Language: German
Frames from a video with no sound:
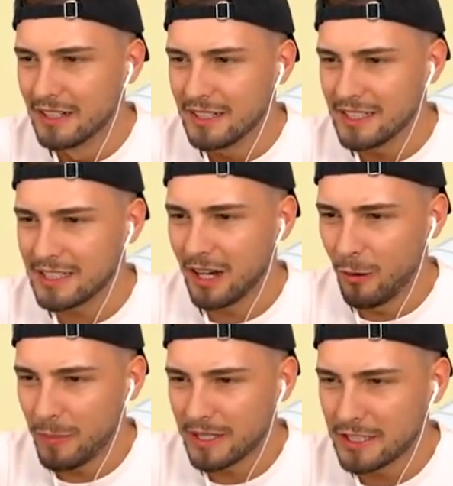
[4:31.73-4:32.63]
Ich
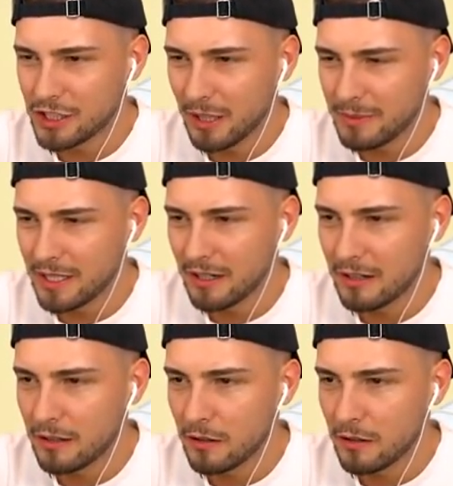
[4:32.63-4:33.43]
glaub an dich. Schnapp dir...